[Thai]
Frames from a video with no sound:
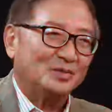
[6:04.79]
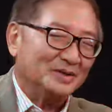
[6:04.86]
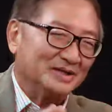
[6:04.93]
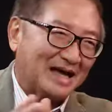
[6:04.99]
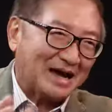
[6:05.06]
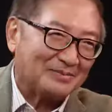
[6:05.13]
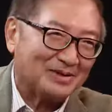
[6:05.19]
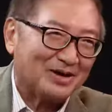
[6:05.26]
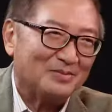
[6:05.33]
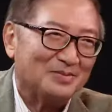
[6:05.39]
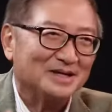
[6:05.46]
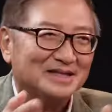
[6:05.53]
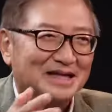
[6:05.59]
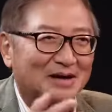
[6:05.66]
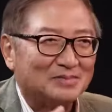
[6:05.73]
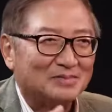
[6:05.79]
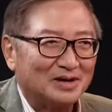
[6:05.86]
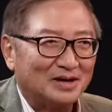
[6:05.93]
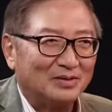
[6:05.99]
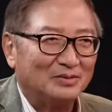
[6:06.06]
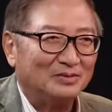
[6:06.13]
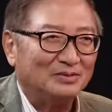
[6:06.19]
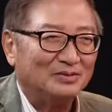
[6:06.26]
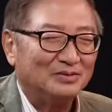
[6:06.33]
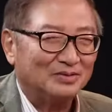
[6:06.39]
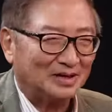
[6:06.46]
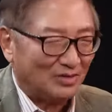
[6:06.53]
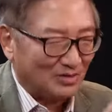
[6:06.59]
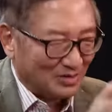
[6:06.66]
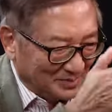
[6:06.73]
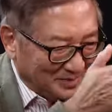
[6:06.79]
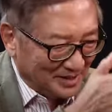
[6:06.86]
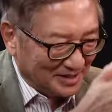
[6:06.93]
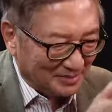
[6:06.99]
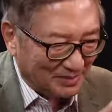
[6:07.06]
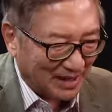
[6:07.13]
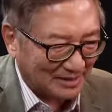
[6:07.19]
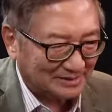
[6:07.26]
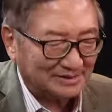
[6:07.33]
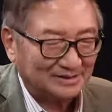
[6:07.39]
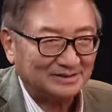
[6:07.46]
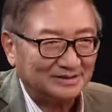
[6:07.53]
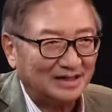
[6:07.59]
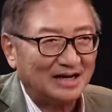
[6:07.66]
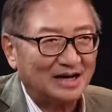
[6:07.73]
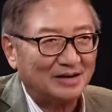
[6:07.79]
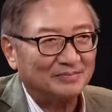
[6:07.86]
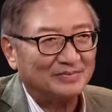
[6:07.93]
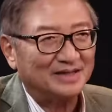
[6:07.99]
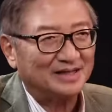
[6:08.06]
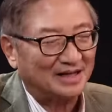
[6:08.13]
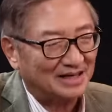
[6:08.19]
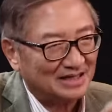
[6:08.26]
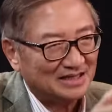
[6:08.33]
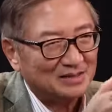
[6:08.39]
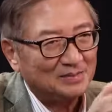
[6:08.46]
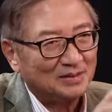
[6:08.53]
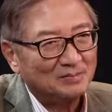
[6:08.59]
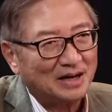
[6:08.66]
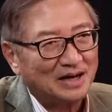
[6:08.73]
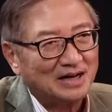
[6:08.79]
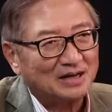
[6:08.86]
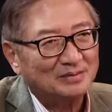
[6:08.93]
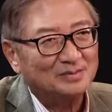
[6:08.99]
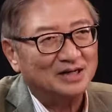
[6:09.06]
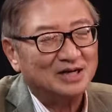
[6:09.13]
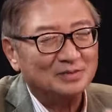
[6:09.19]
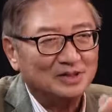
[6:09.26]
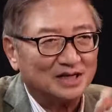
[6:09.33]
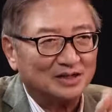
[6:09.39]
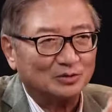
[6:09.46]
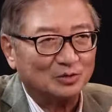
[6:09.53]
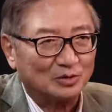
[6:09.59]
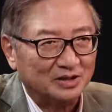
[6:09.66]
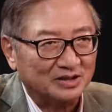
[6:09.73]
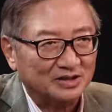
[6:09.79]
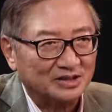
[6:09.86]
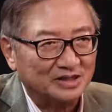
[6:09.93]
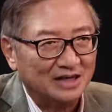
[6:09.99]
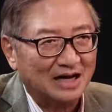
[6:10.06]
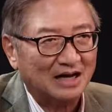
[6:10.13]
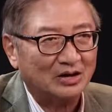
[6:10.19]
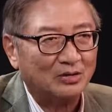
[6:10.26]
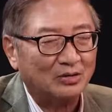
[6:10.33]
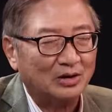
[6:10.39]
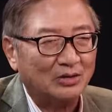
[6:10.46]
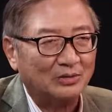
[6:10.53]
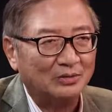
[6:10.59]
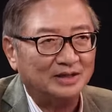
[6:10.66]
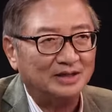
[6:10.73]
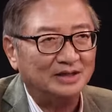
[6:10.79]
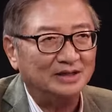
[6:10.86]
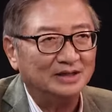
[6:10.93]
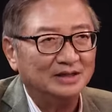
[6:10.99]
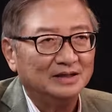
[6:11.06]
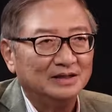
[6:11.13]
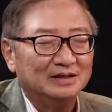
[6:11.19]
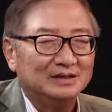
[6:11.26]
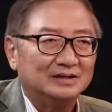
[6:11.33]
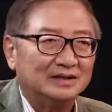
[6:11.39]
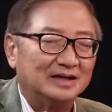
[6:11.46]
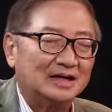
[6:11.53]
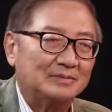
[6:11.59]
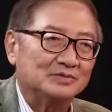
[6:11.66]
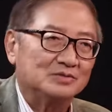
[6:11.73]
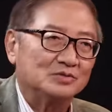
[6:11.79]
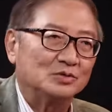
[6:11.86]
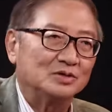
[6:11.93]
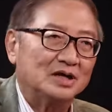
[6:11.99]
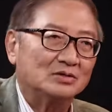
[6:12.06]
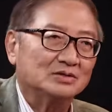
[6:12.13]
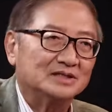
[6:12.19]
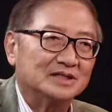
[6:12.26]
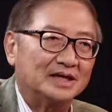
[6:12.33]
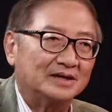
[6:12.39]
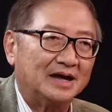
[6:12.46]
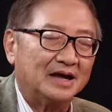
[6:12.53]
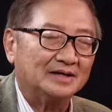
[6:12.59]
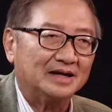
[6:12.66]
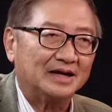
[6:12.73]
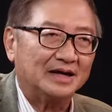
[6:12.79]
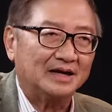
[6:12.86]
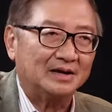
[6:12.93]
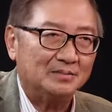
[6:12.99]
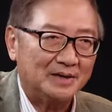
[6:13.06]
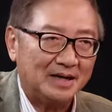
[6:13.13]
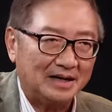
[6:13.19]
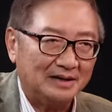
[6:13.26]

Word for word: ไปถามเขาไม่ได้ถามเรา เราก็เป็นอีกพักหนึ่งนะครับ ในฐานะที่เป็นพักการเมืองก็มีกฎกติกาของเราองนี้นะครับ ส่วนเขาจะจัดการยังไงก็มา